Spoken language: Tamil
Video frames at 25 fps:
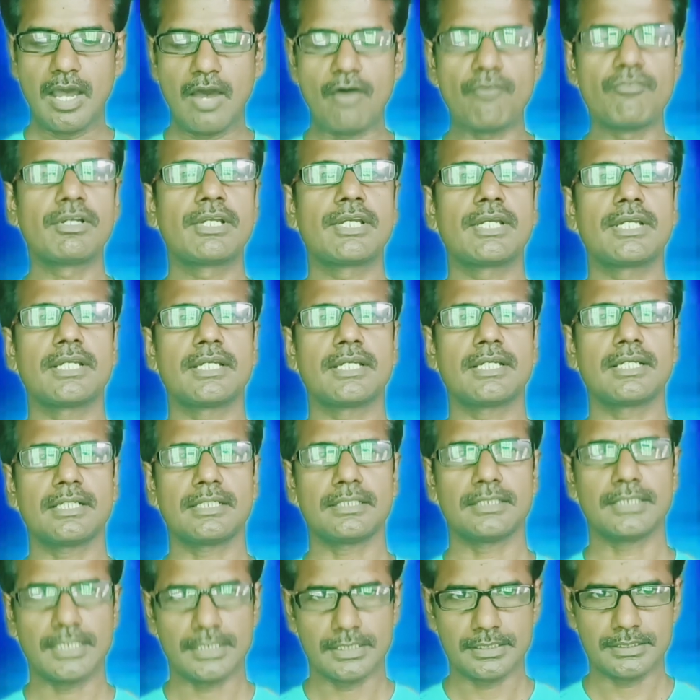அவங்க
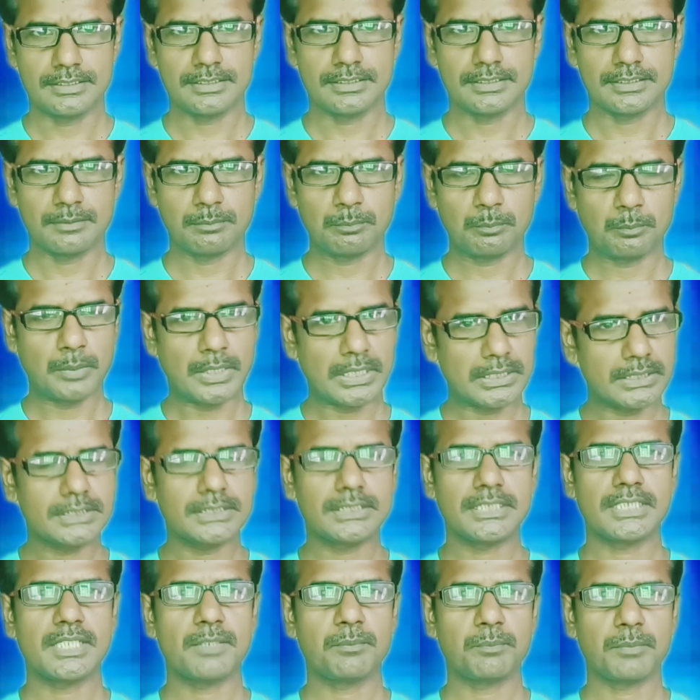நடித்த பல
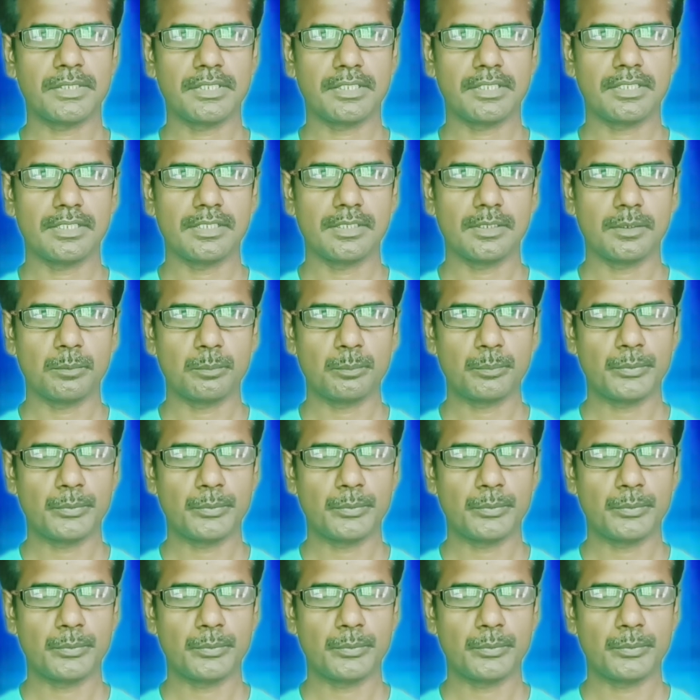திரைப்படங்கள்